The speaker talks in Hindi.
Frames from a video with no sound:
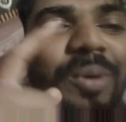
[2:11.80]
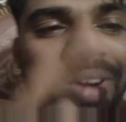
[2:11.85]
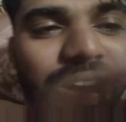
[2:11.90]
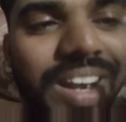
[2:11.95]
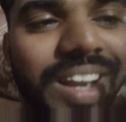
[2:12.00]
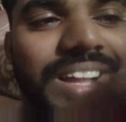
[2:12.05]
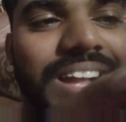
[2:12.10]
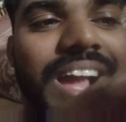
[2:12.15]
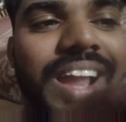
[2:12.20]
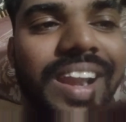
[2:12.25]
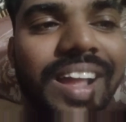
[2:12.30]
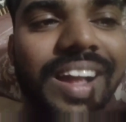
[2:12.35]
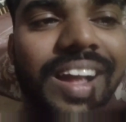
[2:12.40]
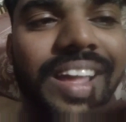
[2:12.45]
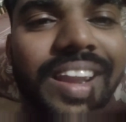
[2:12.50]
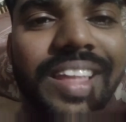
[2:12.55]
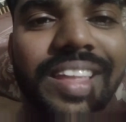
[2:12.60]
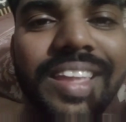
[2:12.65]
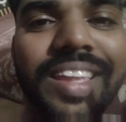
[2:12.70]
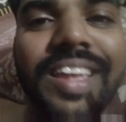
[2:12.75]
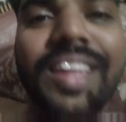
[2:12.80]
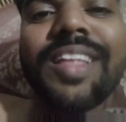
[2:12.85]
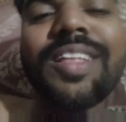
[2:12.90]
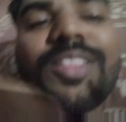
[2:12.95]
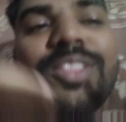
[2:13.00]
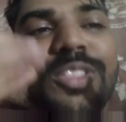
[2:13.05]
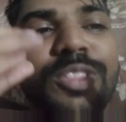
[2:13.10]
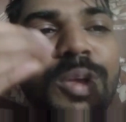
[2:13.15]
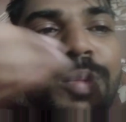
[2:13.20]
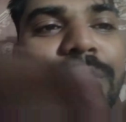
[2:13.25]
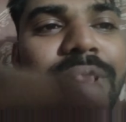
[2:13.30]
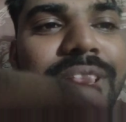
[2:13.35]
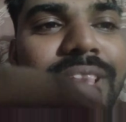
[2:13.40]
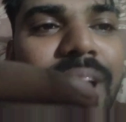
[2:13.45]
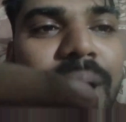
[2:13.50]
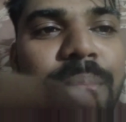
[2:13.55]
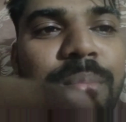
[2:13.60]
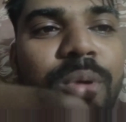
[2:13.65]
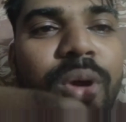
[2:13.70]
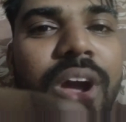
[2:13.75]
भुक्कड़ खाना खा रही है तो
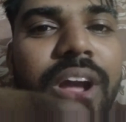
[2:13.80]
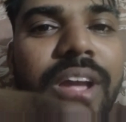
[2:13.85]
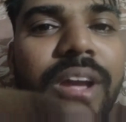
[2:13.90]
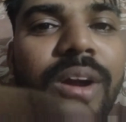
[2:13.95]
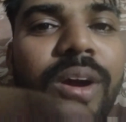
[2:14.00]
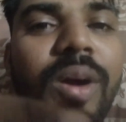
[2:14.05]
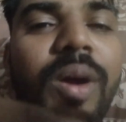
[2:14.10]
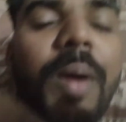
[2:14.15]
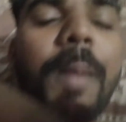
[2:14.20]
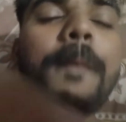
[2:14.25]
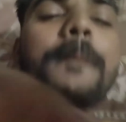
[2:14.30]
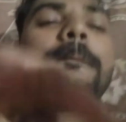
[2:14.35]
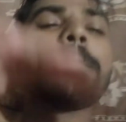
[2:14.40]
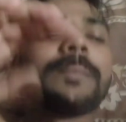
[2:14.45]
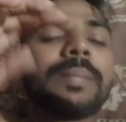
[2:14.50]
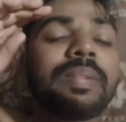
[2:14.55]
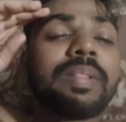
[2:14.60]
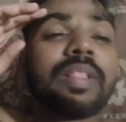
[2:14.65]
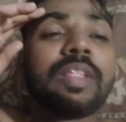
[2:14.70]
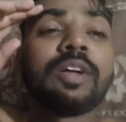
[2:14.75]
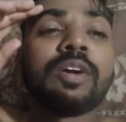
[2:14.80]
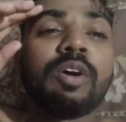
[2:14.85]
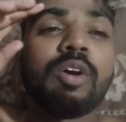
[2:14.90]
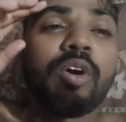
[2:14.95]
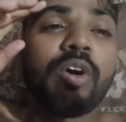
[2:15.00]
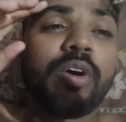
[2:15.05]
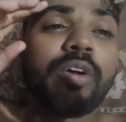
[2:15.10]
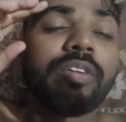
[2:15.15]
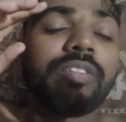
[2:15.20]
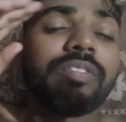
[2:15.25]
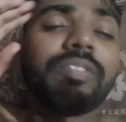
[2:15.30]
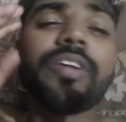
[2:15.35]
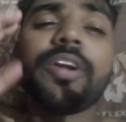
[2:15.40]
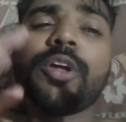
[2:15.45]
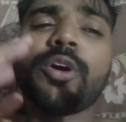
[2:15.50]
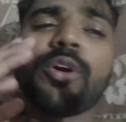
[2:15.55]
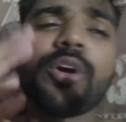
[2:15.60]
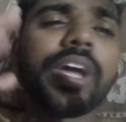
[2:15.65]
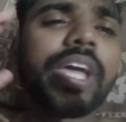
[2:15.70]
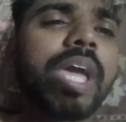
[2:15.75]
मिलते हैं आपको आगे को और
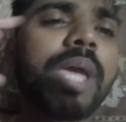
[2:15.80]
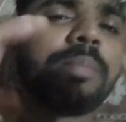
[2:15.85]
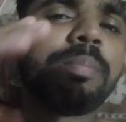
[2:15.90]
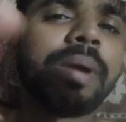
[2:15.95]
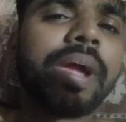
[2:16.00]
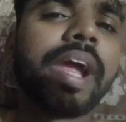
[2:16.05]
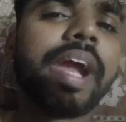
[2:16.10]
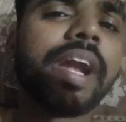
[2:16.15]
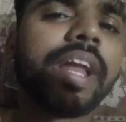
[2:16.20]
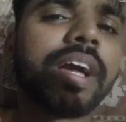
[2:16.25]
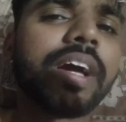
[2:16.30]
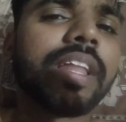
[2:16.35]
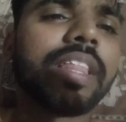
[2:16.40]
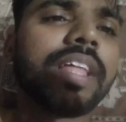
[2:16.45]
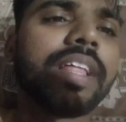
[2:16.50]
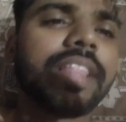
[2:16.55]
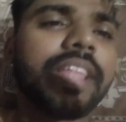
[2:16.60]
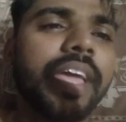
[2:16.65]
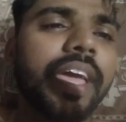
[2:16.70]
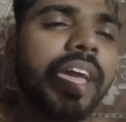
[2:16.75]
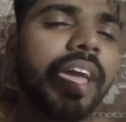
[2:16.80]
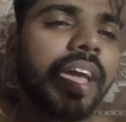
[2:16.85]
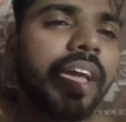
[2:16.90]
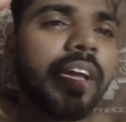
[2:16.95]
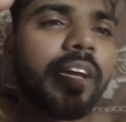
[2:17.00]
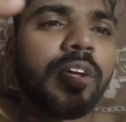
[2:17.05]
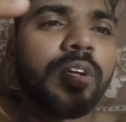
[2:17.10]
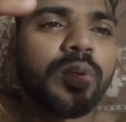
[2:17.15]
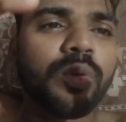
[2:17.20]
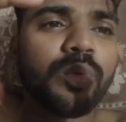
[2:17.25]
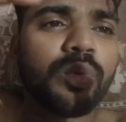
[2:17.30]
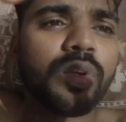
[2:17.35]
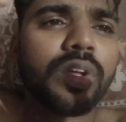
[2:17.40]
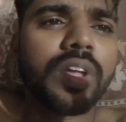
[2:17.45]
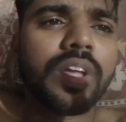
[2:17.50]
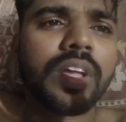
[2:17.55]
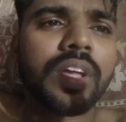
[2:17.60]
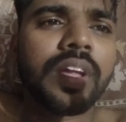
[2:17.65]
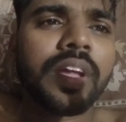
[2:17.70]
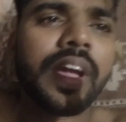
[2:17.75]
वीडियो को यहीं पे एंड कर देते हैं
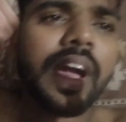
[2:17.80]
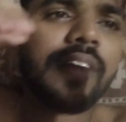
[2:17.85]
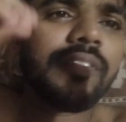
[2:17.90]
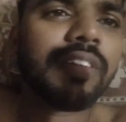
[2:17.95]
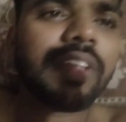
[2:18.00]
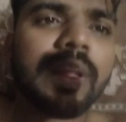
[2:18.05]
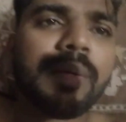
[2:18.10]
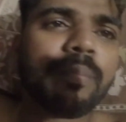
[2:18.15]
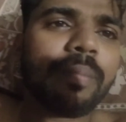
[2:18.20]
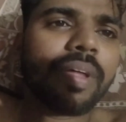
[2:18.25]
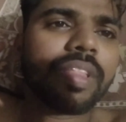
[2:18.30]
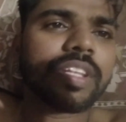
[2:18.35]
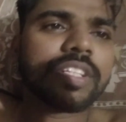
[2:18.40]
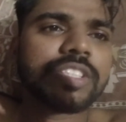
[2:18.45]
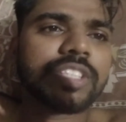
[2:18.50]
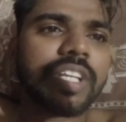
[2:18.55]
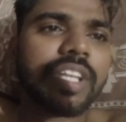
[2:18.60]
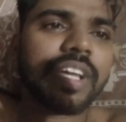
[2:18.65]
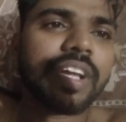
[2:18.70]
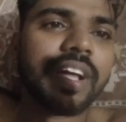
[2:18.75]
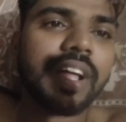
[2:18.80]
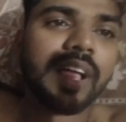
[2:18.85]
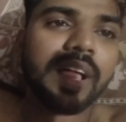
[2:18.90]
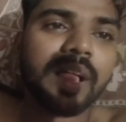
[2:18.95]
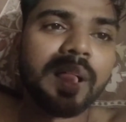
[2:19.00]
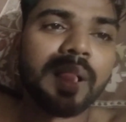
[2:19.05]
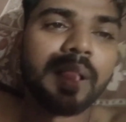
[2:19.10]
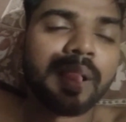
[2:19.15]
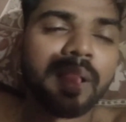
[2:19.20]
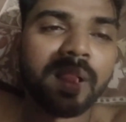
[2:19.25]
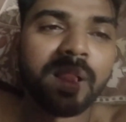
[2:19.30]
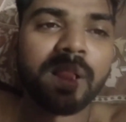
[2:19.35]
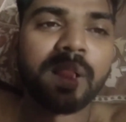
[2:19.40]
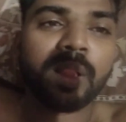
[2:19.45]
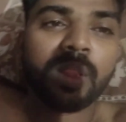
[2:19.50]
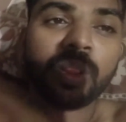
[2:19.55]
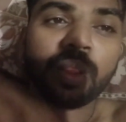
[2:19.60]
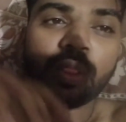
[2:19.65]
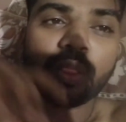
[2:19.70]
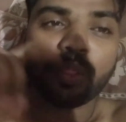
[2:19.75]
क्योंकि काफ़ी लंबा तक चलेगा
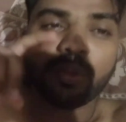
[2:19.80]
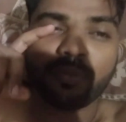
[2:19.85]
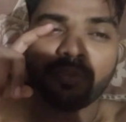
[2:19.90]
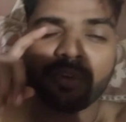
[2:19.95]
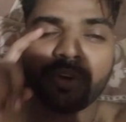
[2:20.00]
तो